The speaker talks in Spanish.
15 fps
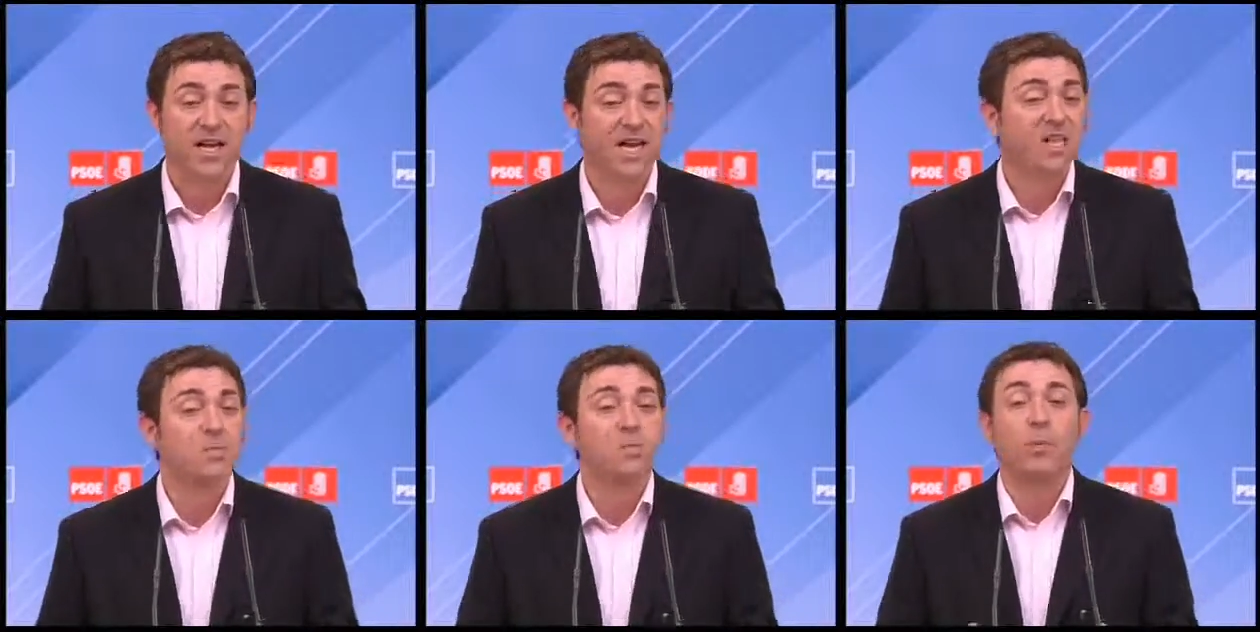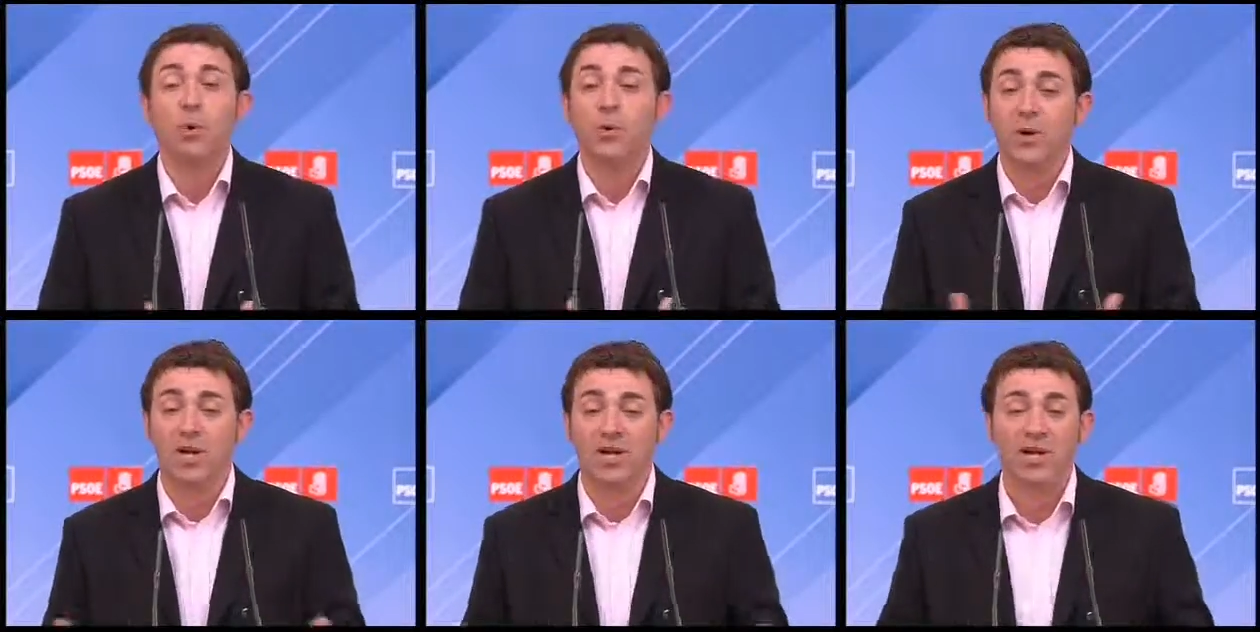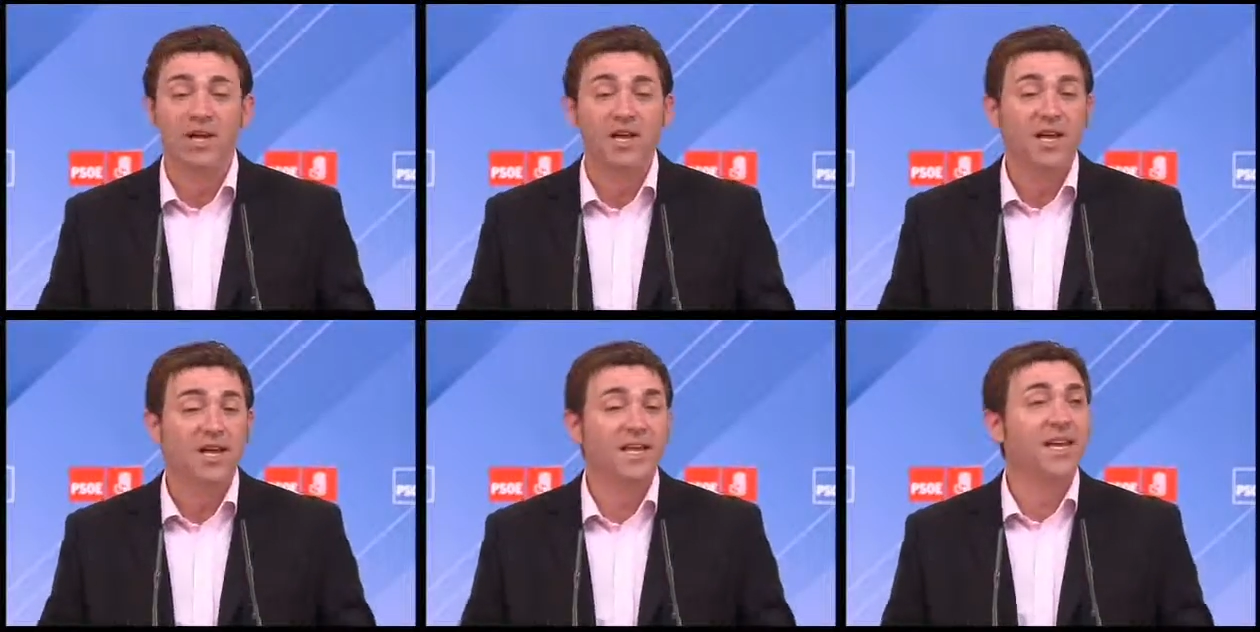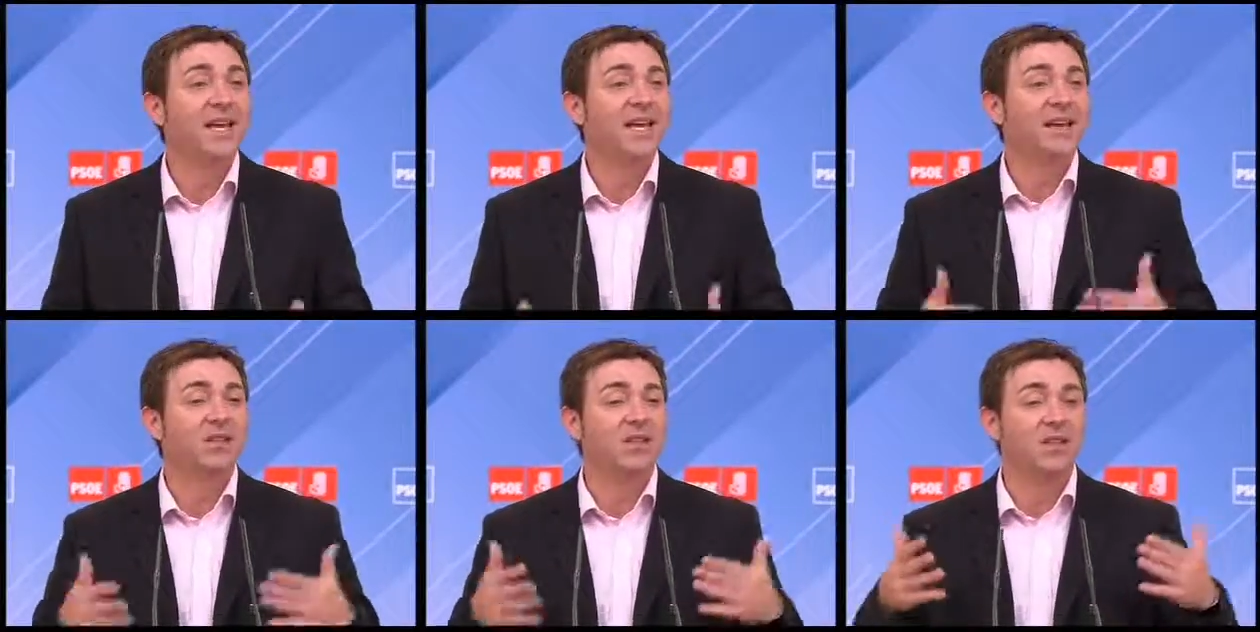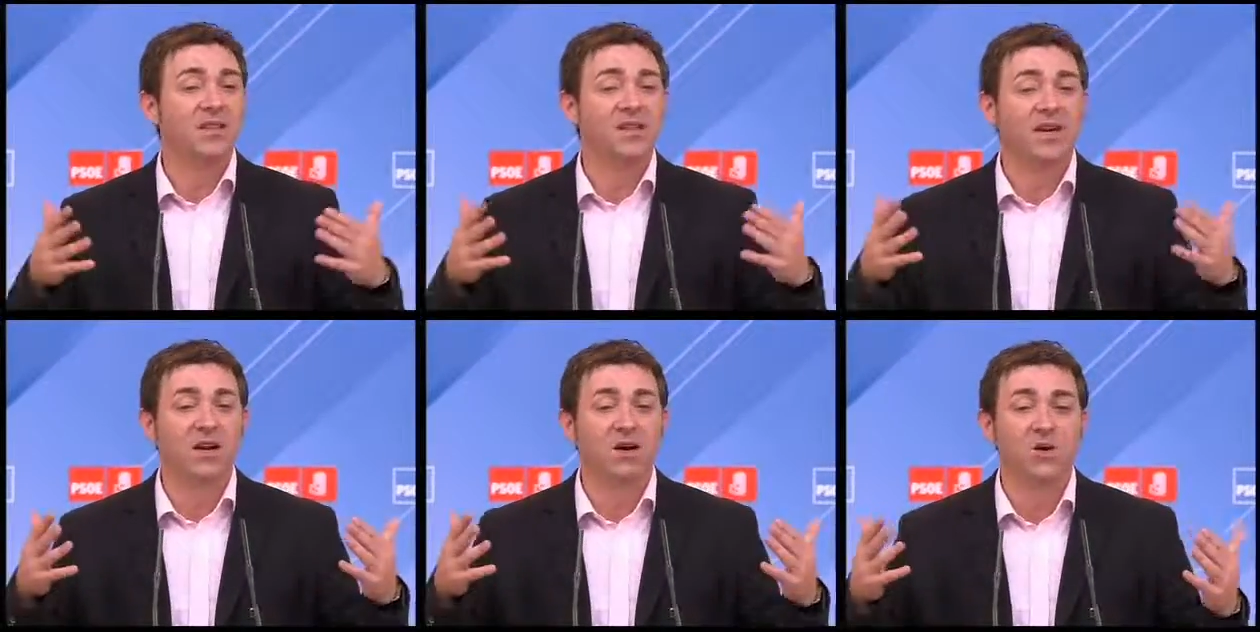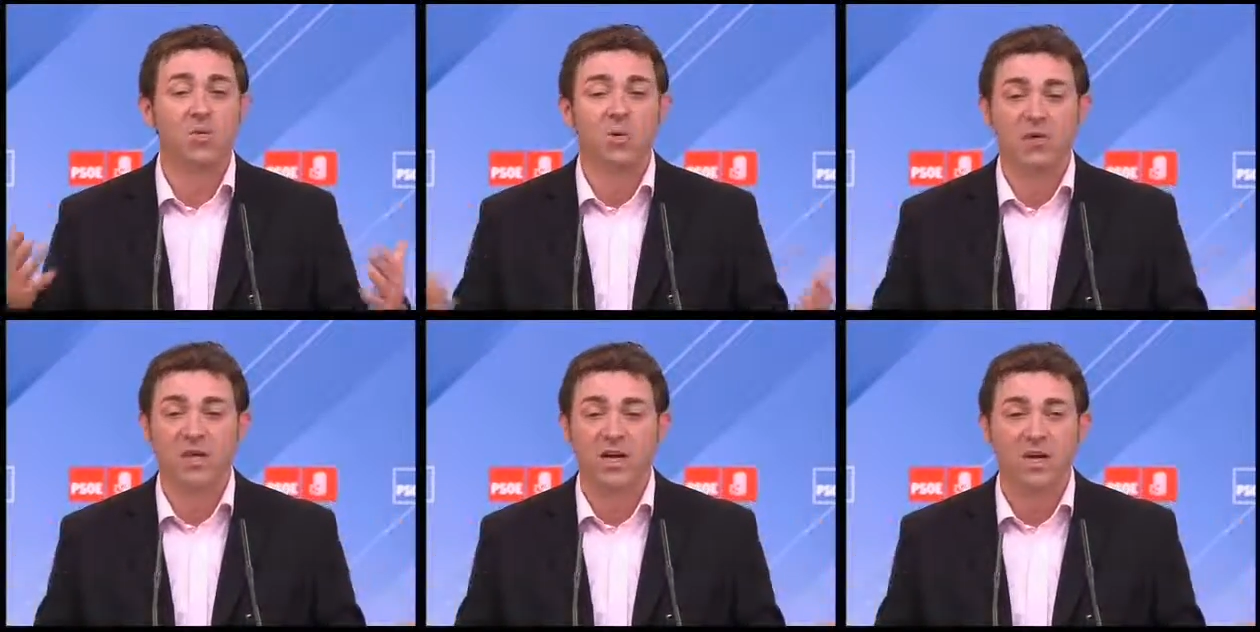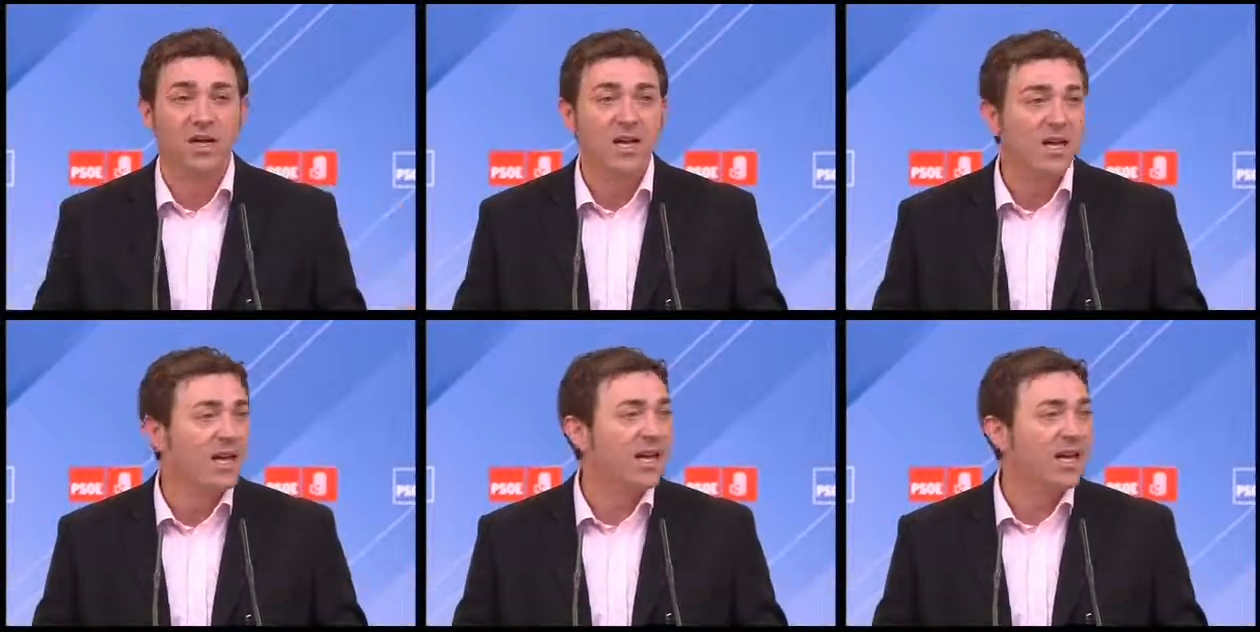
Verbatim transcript: es plural y hay que entenderla como tal.